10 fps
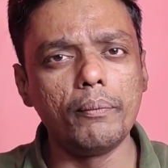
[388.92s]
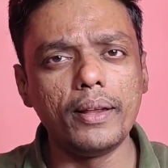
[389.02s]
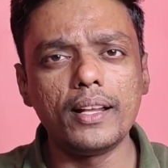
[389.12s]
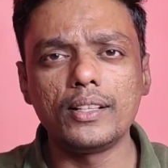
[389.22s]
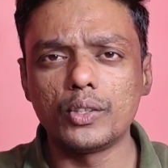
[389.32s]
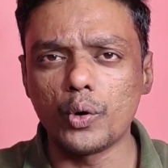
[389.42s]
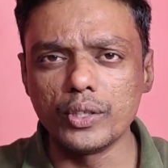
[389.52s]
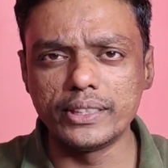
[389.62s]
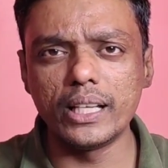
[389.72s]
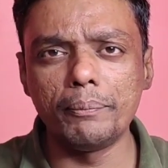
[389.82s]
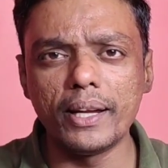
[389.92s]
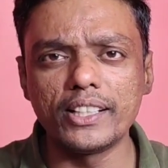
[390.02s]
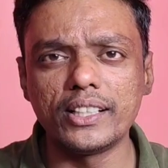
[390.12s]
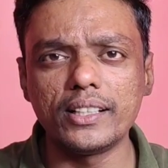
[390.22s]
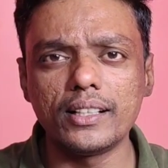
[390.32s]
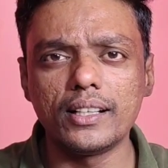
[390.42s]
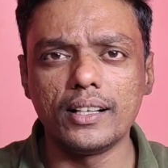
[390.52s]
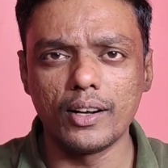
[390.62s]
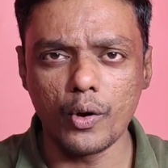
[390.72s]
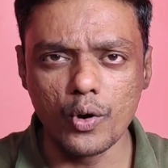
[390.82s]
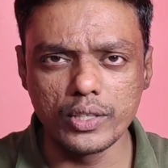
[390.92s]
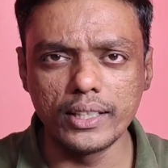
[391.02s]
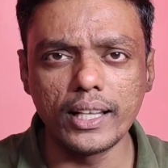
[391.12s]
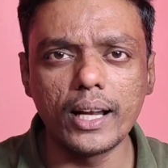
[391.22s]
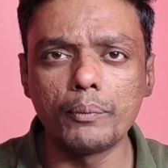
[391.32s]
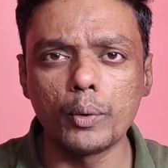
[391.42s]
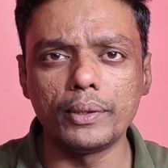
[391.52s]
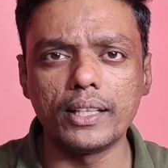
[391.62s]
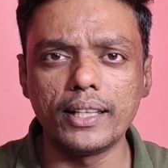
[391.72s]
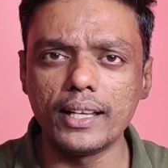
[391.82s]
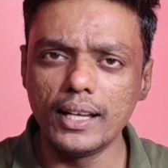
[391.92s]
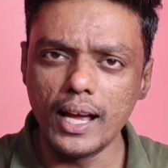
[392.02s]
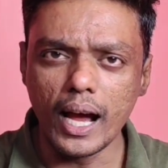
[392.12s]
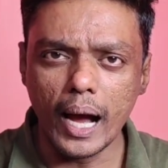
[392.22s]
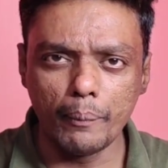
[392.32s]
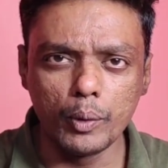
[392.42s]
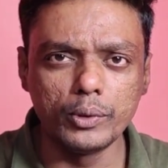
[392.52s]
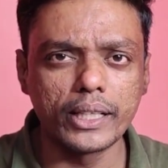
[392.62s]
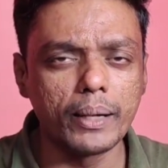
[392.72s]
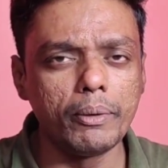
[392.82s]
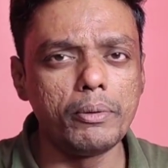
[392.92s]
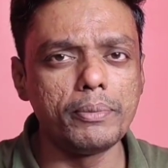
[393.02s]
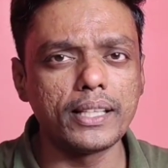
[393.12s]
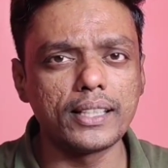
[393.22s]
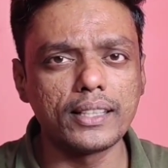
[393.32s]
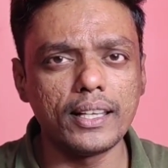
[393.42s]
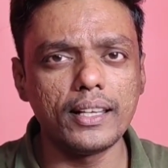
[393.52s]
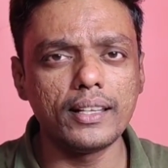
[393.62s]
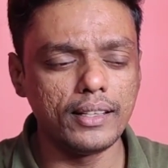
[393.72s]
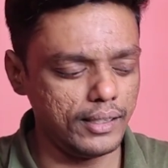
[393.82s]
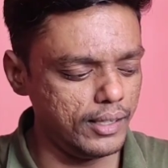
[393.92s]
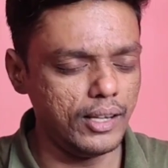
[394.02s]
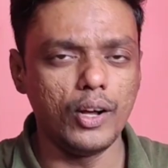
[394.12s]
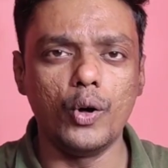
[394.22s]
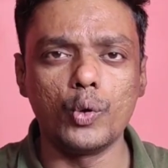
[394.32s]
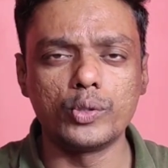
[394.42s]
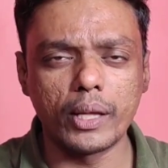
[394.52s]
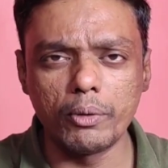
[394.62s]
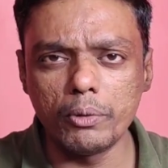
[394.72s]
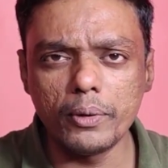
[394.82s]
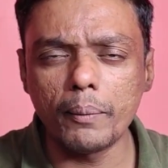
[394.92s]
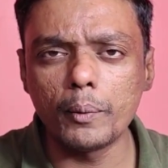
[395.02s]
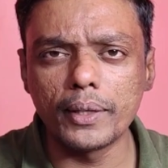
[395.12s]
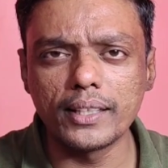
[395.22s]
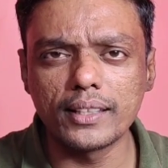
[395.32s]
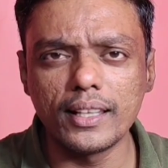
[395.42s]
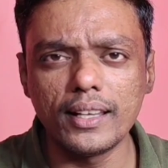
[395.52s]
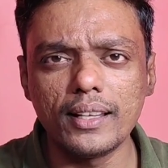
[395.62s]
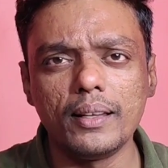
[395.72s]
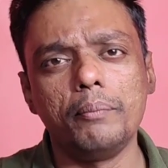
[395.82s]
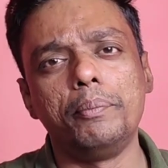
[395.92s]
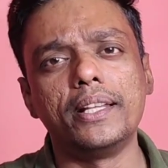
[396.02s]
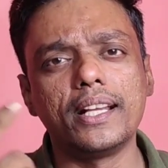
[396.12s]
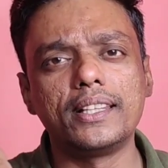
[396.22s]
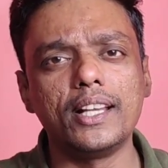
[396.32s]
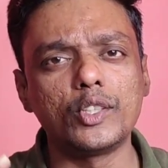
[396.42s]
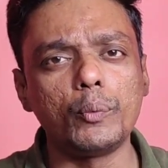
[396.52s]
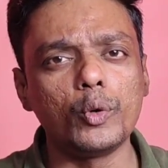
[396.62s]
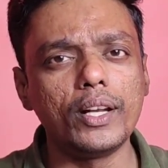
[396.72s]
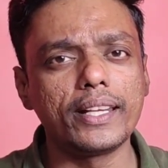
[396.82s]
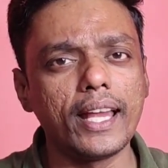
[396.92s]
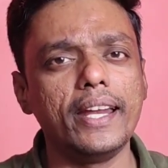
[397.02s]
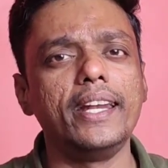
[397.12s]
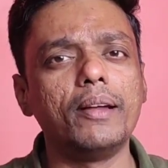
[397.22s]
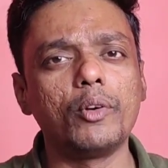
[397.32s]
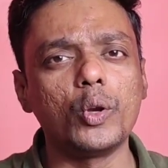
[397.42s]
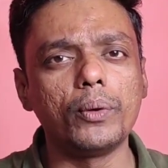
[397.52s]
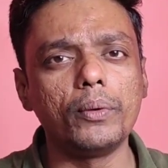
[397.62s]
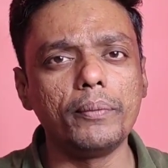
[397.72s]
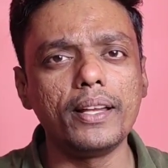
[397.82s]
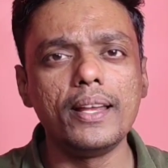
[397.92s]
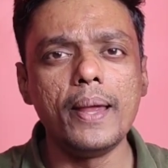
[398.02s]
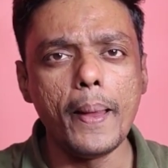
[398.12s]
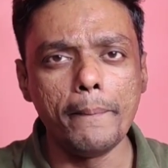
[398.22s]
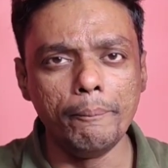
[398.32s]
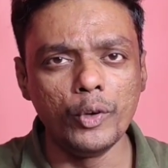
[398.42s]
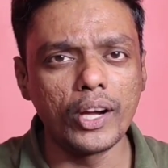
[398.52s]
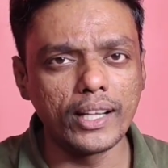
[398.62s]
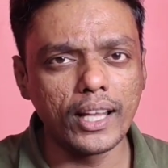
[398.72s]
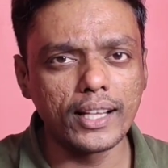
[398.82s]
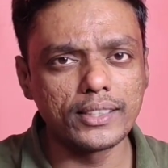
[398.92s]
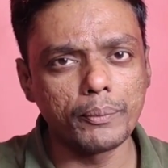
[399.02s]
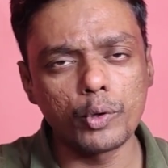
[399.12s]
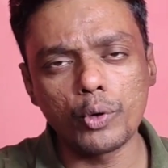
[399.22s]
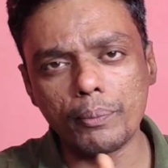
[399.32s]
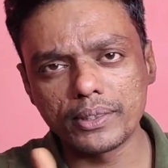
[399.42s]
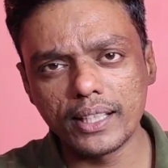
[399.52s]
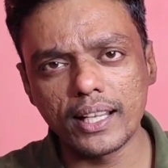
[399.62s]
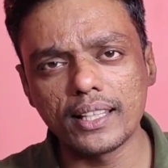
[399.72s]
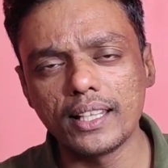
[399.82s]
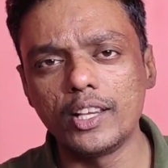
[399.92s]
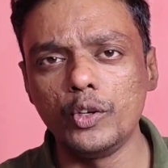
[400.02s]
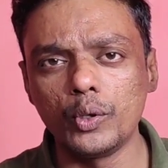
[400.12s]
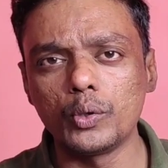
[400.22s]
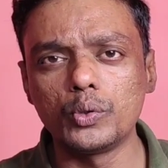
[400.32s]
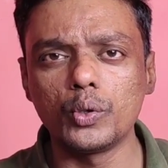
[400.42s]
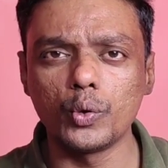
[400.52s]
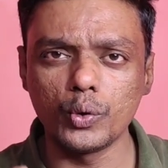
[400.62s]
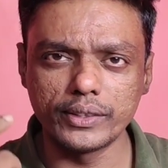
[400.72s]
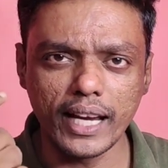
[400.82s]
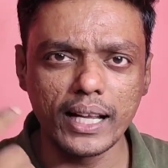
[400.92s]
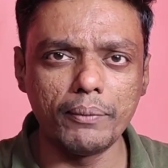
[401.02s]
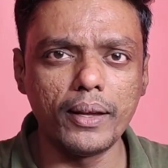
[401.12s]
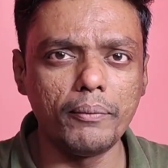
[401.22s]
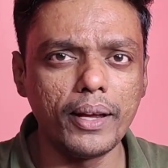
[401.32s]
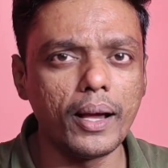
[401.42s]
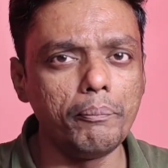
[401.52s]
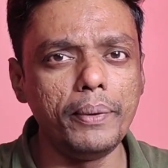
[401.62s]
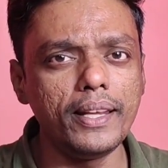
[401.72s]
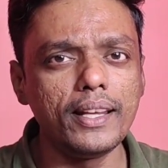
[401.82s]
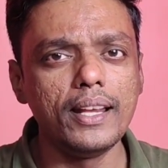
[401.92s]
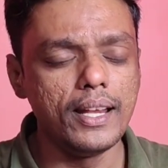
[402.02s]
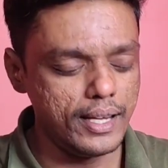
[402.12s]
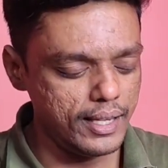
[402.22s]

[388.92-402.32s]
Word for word: गूगल में कौन सी एप्लीकेशन कौन सी डालर आपको पसंद है आप लोग मुझे कमेंट में बता सकते हैं और उस सर्वे में भी आप लोग बता सकते हैं फिर देखते हैं स्वामी वाले क्या इंडिया में ग्लोबल में हमें मीवाई के डॉलर की सपोर्ट वापस लेकर आता है क्योंकि दोस्तों चाइना में हमें अब भी